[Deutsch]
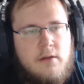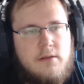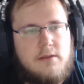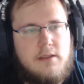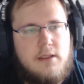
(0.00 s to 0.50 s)

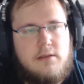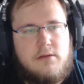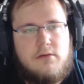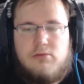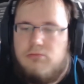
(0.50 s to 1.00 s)
Und da
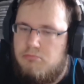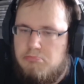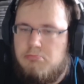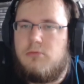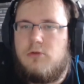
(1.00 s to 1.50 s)
hat
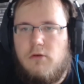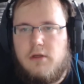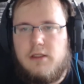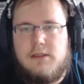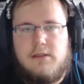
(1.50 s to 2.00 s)
doch
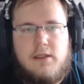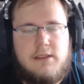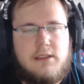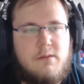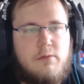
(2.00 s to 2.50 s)
ganz
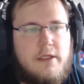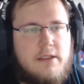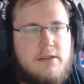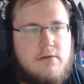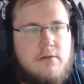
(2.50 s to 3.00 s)
interessante
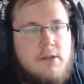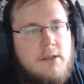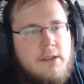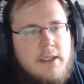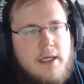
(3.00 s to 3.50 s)
Projekte.
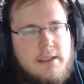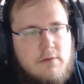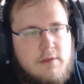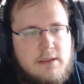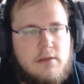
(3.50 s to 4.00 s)

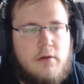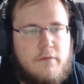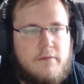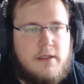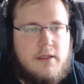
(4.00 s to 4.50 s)
Ansonsten
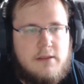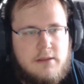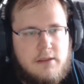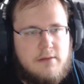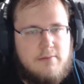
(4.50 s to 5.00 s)
läuft gerade
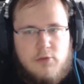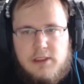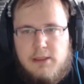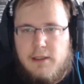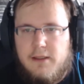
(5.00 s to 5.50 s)

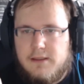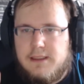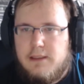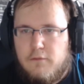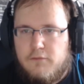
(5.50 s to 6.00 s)
Multiplayer
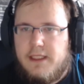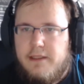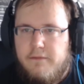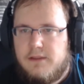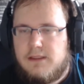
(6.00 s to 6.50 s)
Sea of
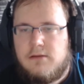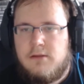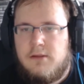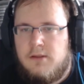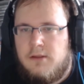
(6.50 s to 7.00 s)
Thieves,
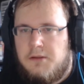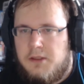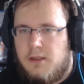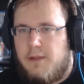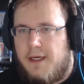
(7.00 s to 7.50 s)

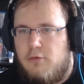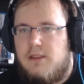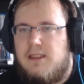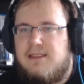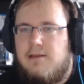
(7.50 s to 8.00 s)

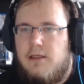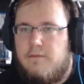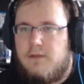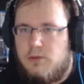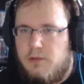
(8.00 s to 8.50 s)
Pirate's Knife,
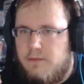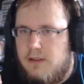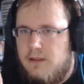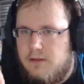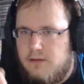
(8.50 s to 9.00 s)
da spielen wir
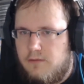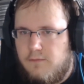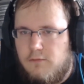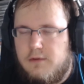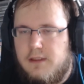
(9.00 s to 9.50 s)
die äh,
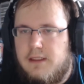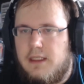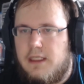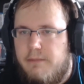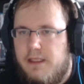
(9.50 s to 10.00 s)
Fluch der
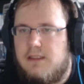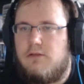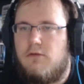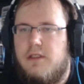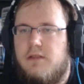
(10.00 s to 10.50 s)
Karibik
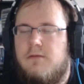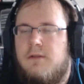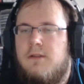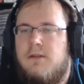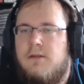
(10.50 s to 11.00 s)
Story.
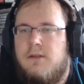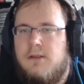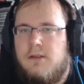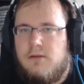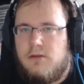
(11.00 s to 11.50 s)

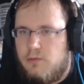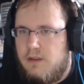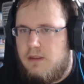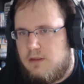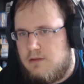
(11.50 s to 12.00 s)
Spiele
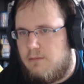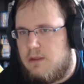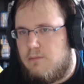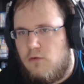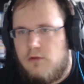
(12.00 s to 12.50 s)
ich zusammen mit
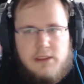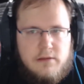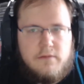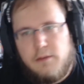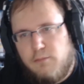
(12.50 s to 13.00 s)
Modi,
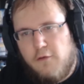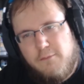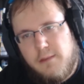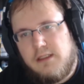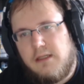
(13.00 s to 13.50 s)
wenn Prof
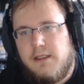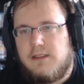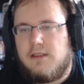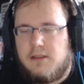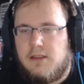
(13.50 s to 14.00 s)
mal dabei
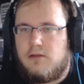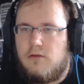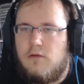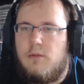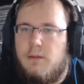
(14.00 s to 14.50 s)
sein kann, auch mal